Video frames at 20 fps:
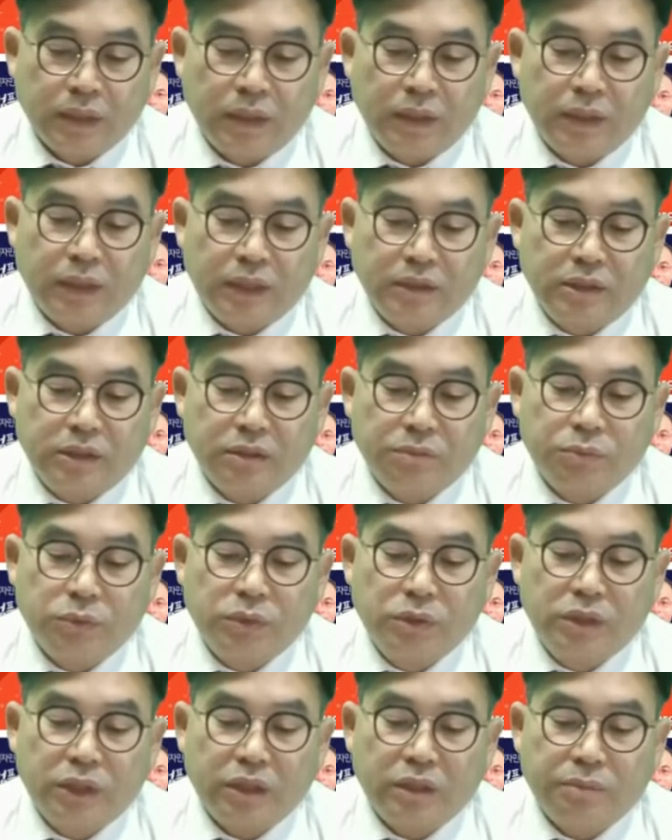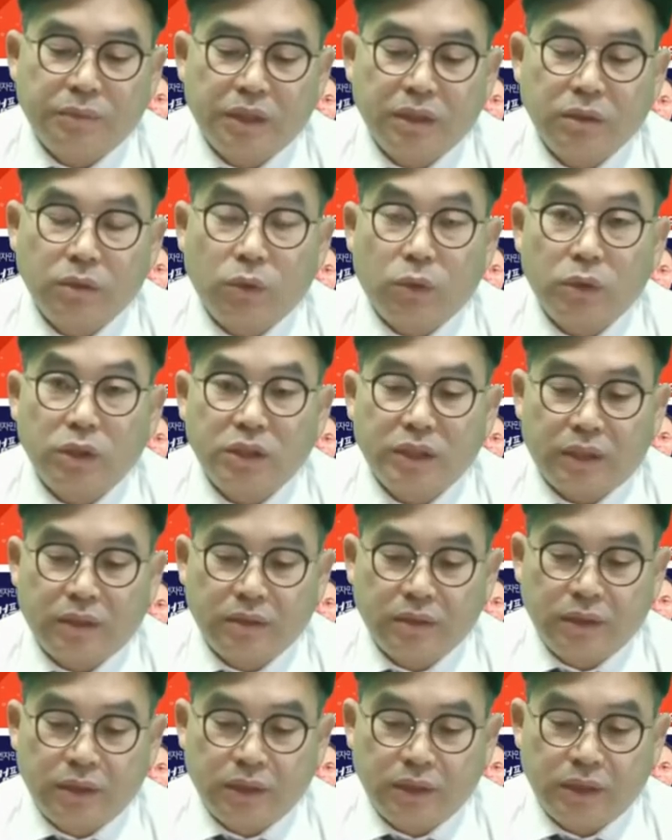이같이 무책임한 꼬리
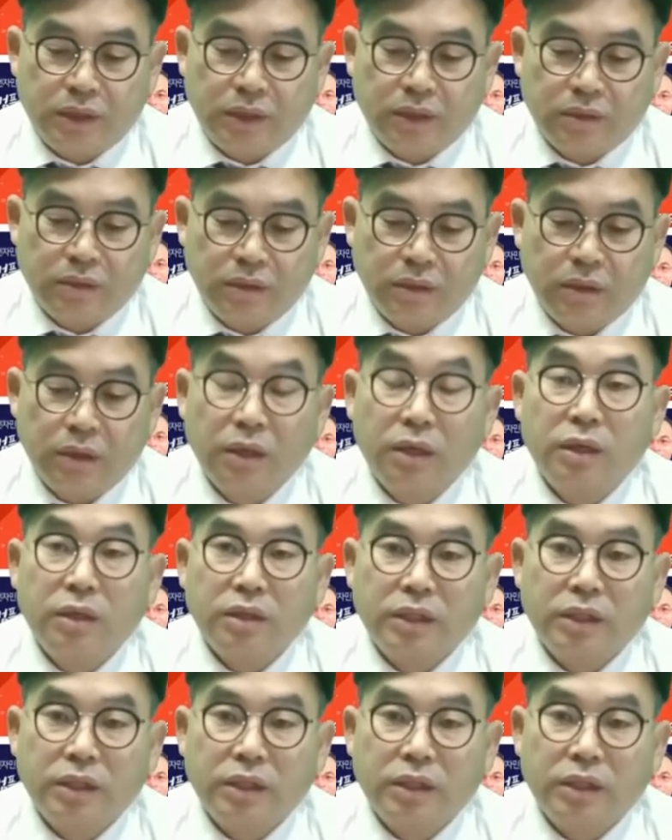자르기식의